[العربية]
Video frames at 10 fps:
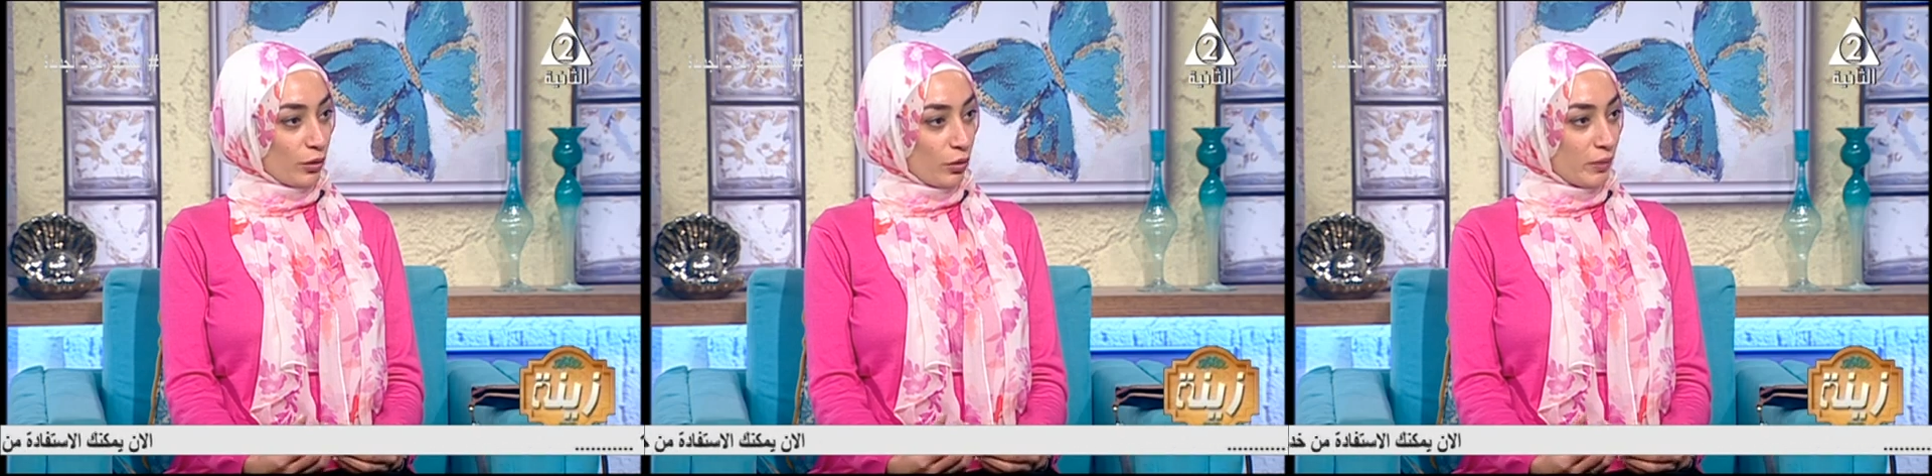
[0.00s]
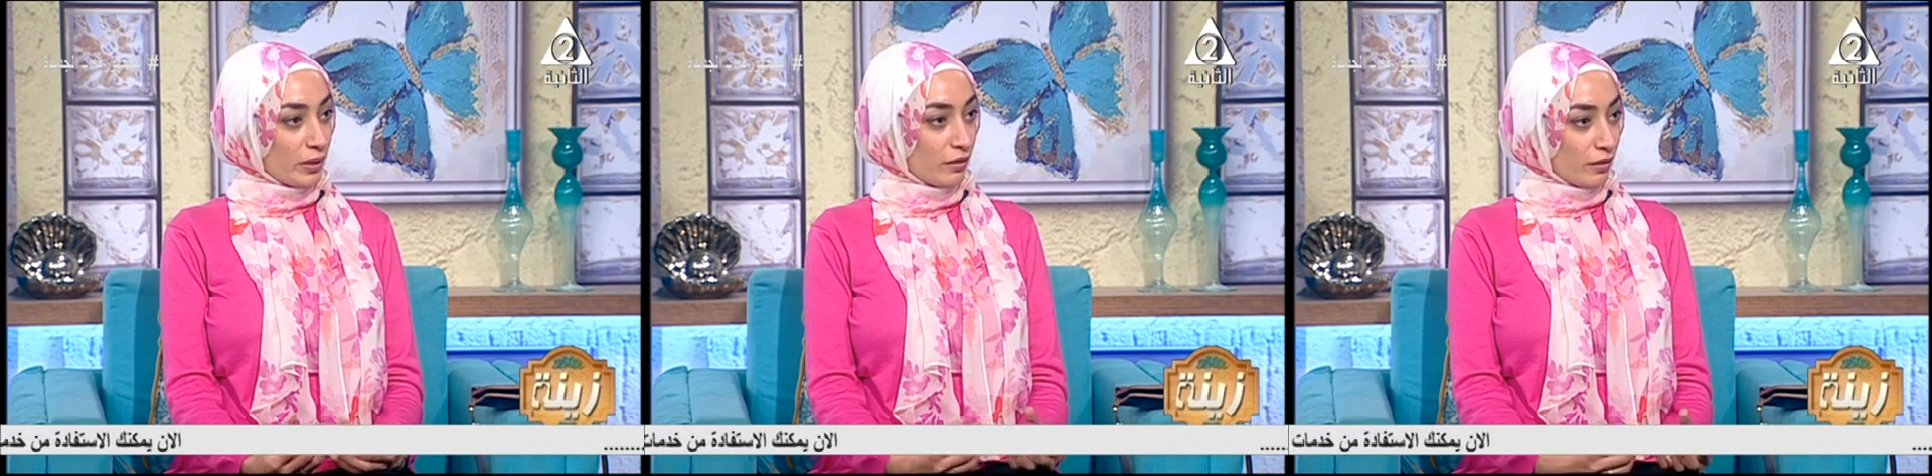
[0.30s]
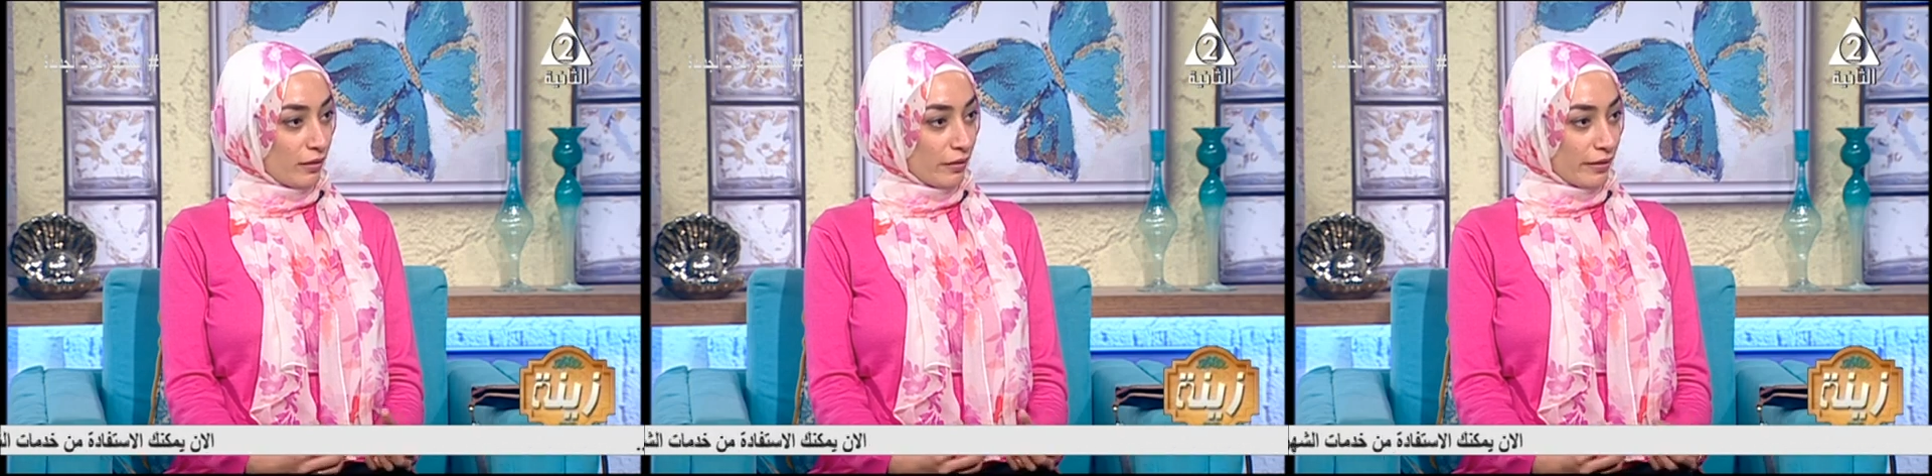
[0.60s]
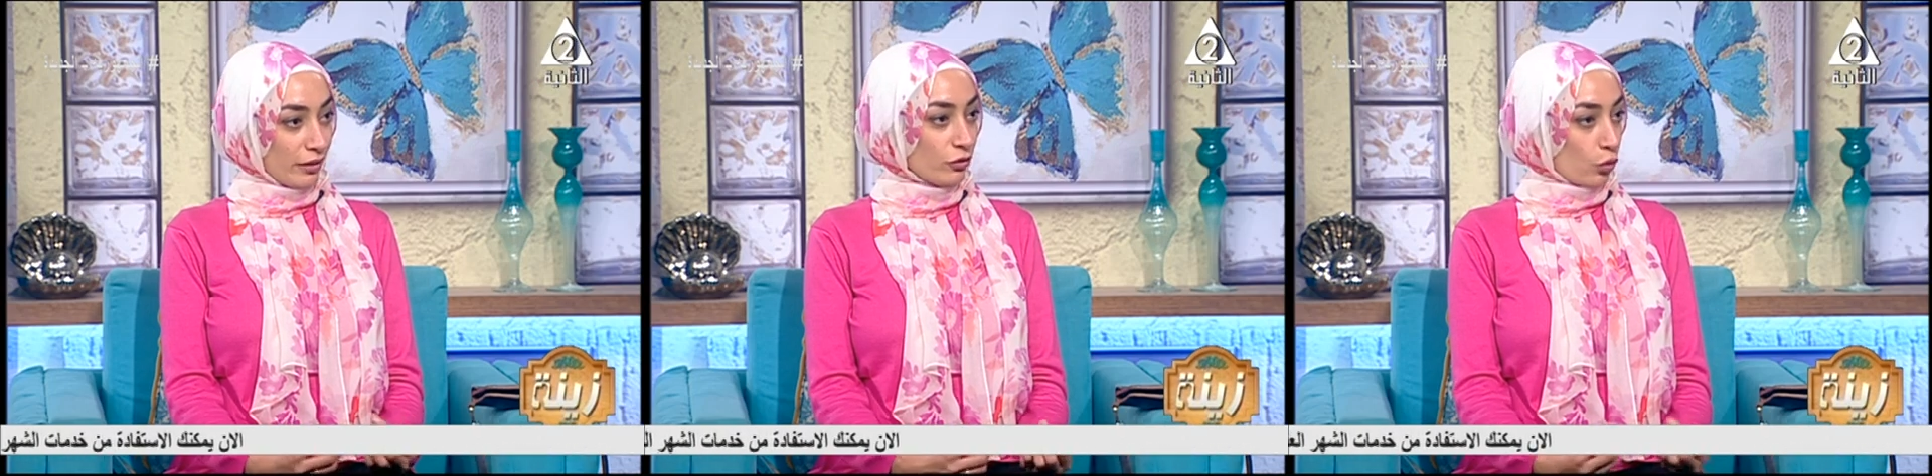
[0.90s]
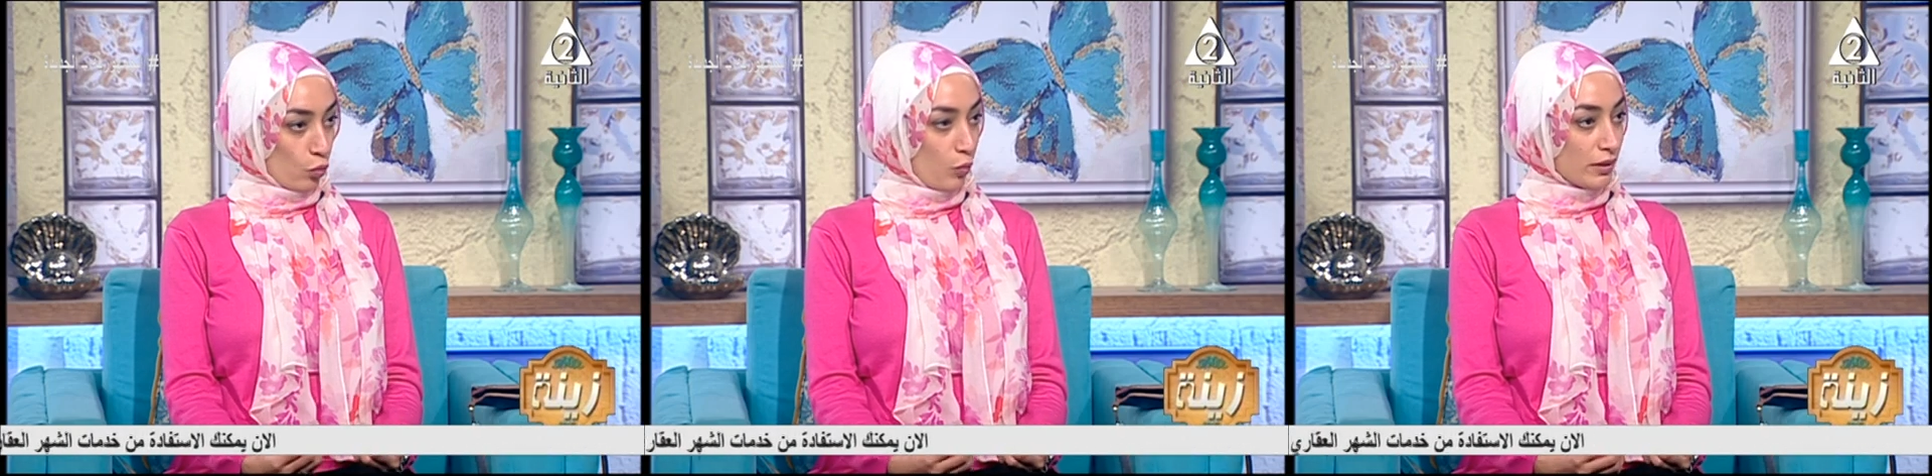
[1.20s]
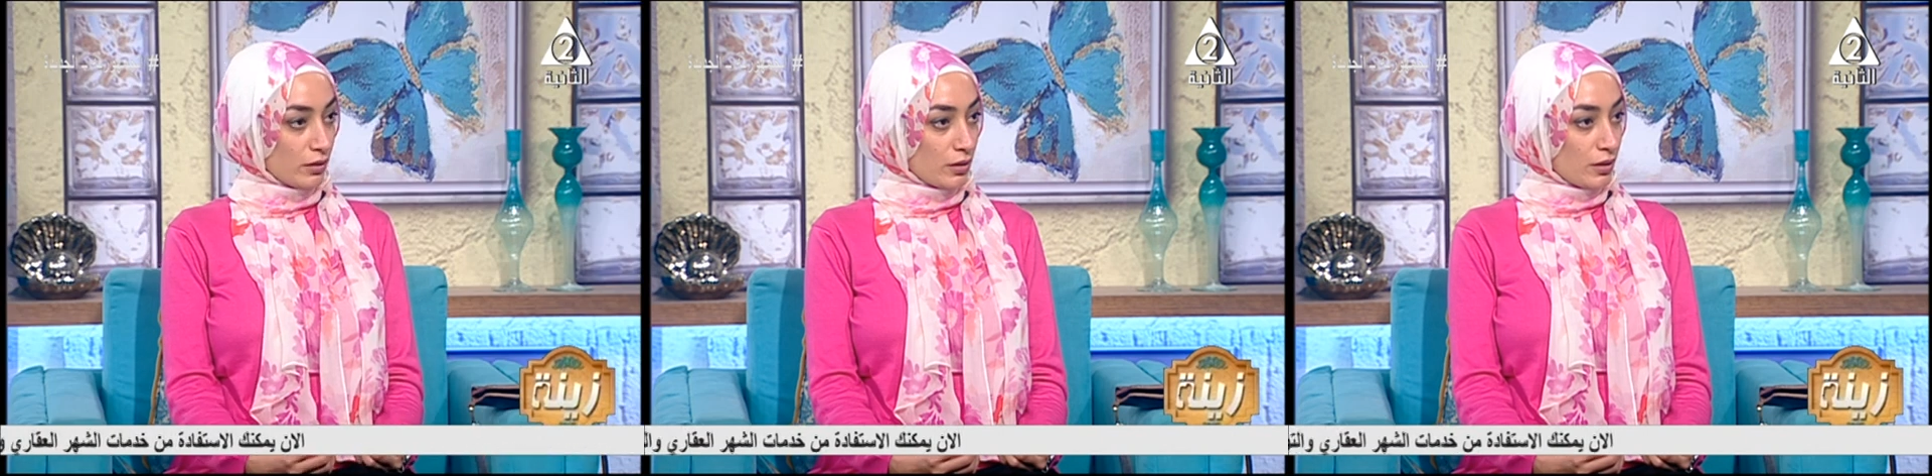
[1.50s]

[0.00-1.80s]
حبي للكرافت عموما